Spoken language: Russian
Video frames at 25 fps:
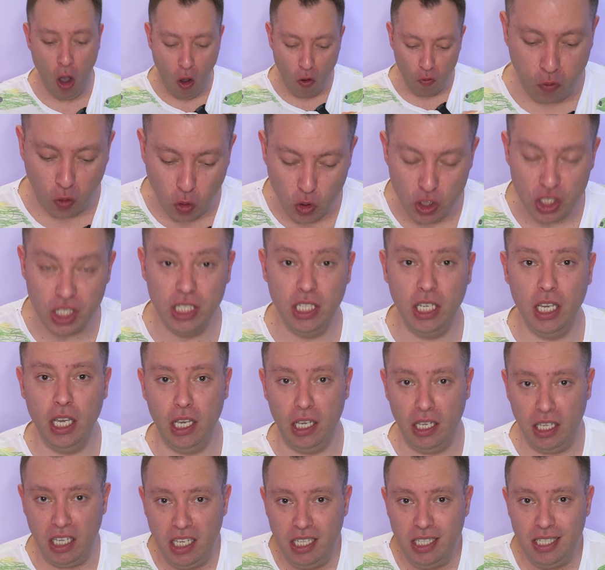
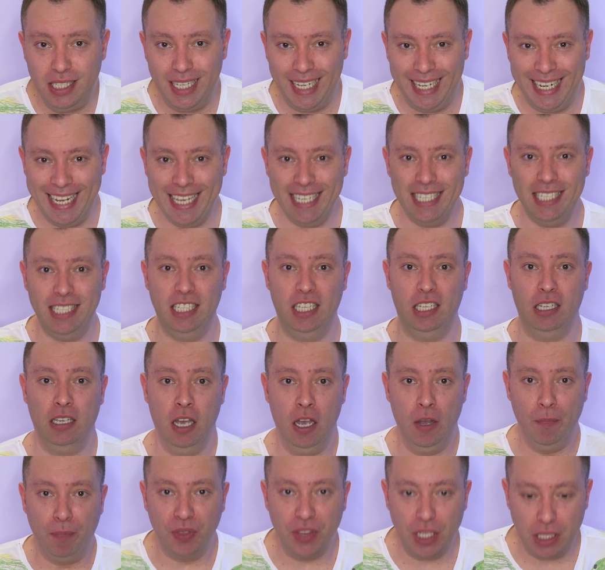Вкуснее, интересней,
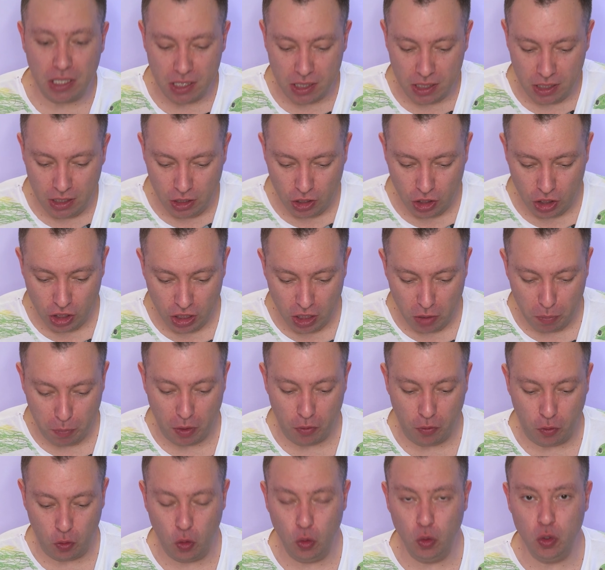насыщенней
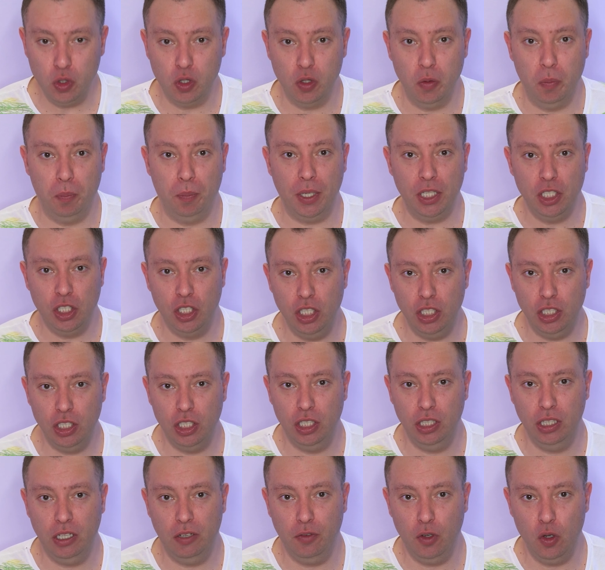по вкусу,
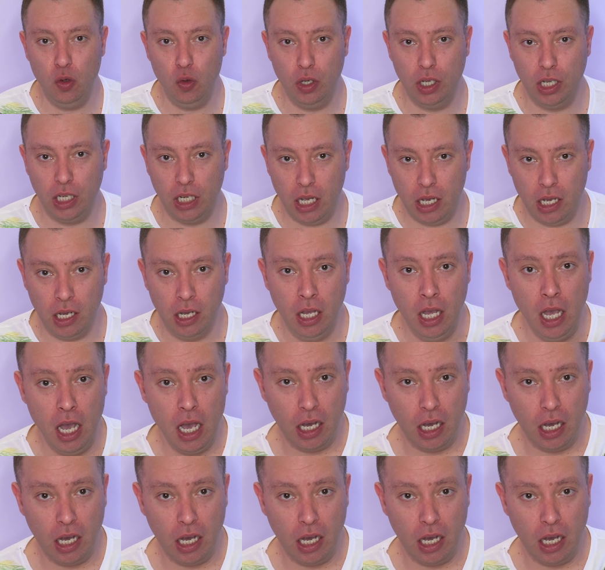почищенного угря,